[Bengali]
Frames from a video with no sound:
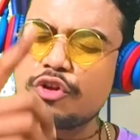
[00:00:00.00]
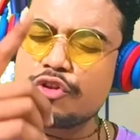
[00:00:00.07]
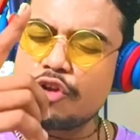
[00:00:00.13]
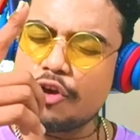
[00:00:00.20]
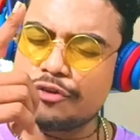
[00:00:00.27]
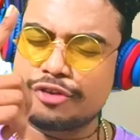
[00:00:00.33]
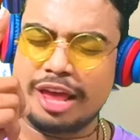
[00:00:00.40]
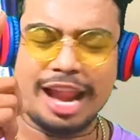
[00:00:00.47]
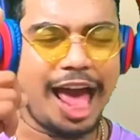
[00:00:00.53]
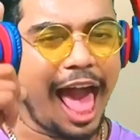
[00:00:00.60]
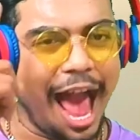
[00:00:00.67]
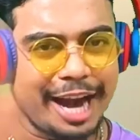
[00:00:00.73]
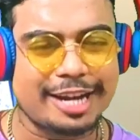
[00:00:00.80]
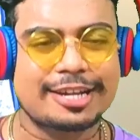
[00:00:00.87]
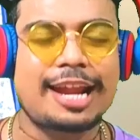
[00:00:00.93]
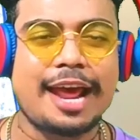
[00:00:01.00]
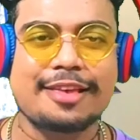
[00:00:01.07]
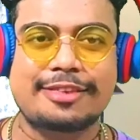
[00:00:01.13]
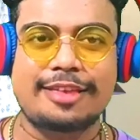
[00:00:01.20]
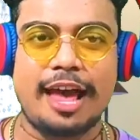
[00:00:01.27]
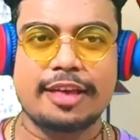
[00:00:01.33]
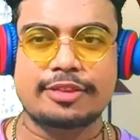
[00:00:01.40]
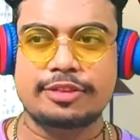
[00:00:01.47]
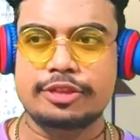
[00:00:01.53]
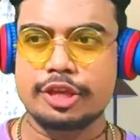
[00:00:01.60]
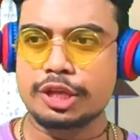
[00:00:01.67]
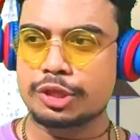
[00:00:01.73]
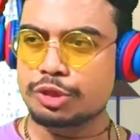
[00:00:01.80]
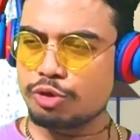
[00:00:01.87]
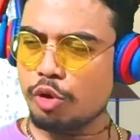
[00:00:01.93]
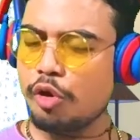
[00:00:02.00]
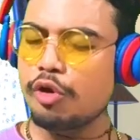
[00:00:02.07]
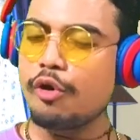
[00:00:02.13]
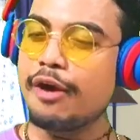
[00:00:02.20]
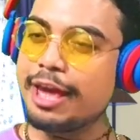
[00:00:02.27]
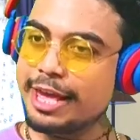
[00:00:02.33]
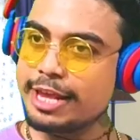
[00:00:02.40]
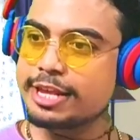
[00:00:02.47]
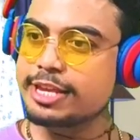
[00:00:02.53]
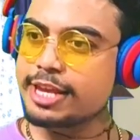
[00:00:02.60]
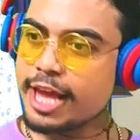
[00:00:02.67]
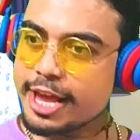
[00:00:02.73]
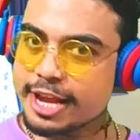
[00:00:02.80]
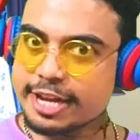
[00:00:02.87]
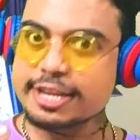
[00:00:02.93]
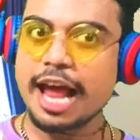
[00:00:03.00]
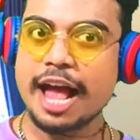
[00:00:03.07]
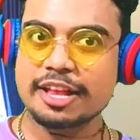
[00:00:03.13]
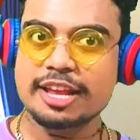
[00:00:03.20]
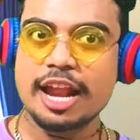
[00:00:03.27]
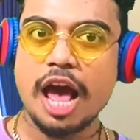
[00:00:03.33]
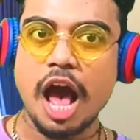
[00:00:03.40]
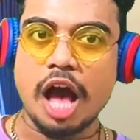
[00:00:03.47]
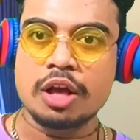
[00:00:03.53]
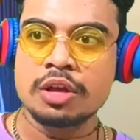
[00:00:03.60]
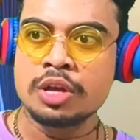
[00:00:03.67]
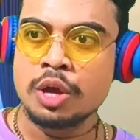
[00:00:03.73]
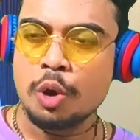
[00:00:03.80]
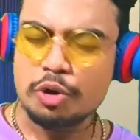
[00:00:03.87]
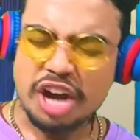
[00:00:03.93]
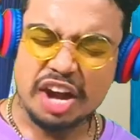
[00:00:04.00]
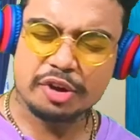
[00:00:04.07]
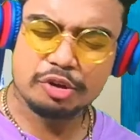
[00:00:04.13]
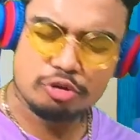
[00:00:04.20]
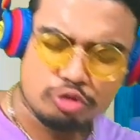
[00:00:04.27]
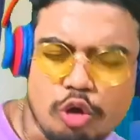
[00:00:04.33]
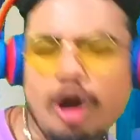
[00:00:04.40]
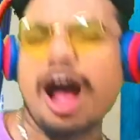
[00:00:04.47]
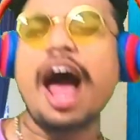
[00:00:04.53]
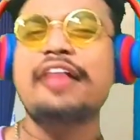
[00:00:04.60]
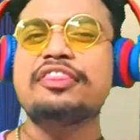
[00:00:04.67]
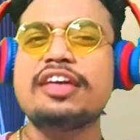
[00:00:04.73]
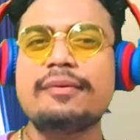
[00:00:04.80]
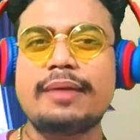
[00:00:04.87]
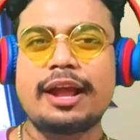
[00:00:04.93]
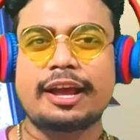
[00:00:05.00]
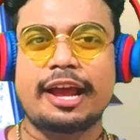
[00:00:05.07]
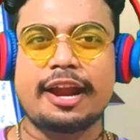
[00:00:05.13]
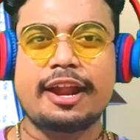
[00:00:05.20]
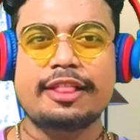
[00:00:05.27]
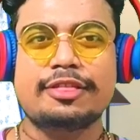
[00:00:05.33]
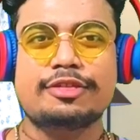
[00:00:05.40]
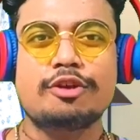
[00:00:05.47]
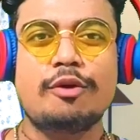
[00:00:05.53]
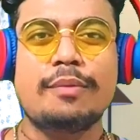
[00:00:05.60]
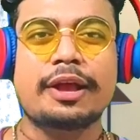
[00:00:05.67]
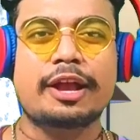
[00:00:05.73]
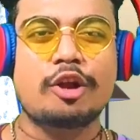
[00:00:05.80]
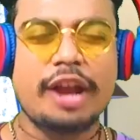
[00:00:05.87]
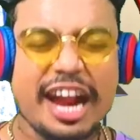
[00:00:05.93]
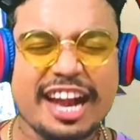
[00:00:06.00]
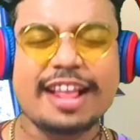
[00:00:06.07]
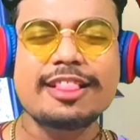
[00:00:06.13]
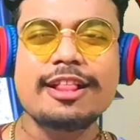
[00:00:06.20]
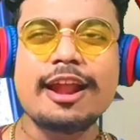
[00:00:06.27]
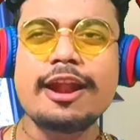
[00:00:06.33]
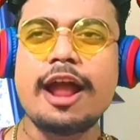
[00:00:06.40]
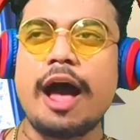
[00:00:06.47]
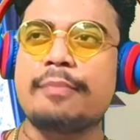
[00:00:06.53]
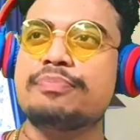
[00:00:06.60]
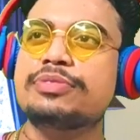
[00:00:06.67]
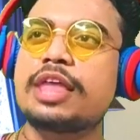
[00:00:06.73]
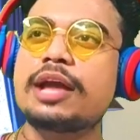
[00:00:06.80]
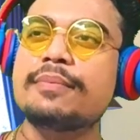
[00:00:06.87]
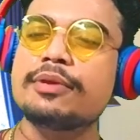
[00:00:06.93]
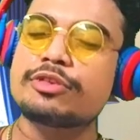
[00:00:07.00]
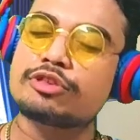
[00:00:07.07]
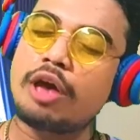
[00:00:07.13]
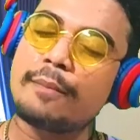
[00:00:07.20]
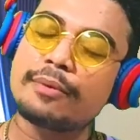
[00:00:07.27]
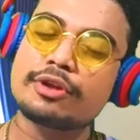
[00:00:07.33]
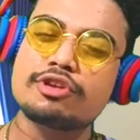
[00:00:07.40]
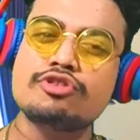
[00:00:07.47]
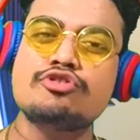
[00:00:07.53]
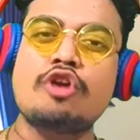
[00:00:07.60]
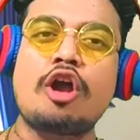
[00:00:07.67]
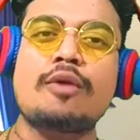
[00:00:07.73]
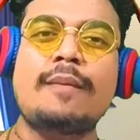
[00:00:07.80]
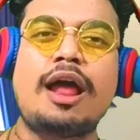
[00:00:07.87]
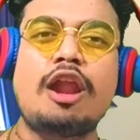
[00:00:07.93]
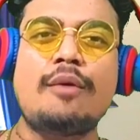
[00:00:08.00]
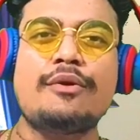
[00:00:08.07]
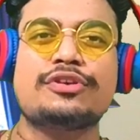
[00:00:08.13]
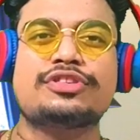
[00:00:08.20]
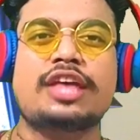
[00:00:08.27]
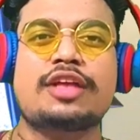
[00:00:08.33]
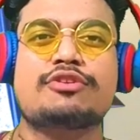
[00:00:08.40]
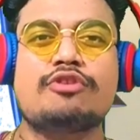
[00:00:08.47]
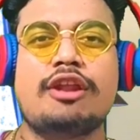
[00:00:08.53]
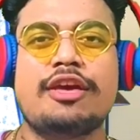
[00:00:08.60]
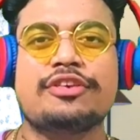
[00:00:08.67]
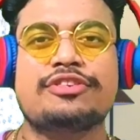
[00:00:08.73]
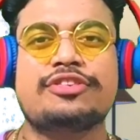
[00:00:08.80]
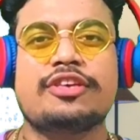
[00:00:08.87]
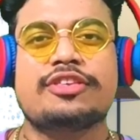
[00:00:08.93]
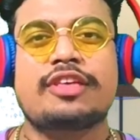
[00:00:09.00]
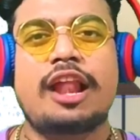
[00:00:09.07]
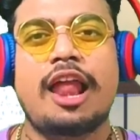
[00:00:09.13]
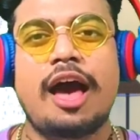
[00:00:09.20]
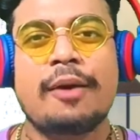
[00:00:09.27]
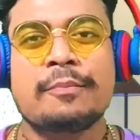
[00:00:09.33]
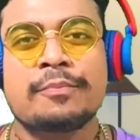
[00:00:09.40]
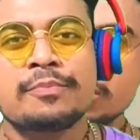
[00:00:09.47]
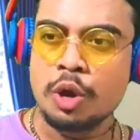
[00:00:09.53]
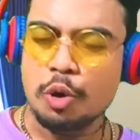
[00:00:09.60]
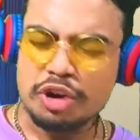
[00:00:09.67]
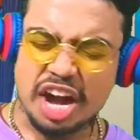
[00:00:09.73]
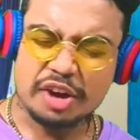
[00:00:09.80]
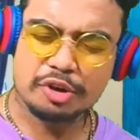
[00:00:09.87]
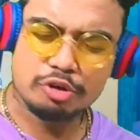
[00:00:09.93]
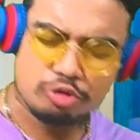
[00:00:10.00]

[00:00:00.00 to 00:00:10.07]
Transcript: জন্য শালা একটাই শাস্তি তোর ওই যে ইটা আছে না ওটা ডগা দিয়ে মানে কেটে দিতে হবে কেটে দিলে না দেখবি সব কিছু নর্মাল অবস্থায় চলে এসছে শালা ওটা